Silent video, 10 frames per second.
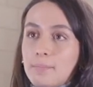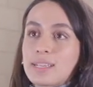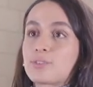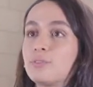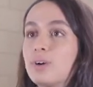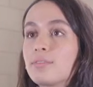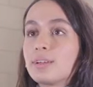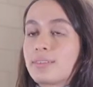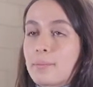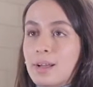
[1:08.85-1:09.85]
parce qu'on voit en
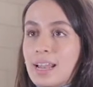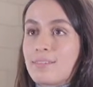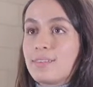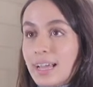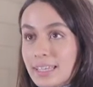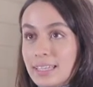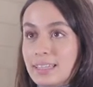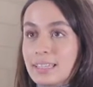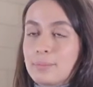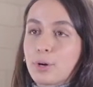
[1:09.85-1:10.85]
fait vraiment la
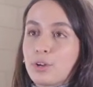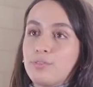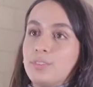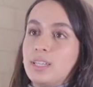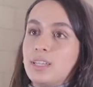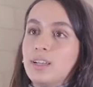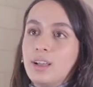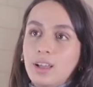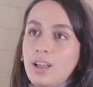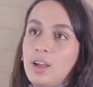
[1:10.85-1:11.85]
variété des profils
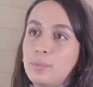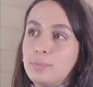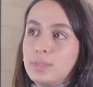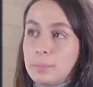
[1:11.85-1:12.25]
euh,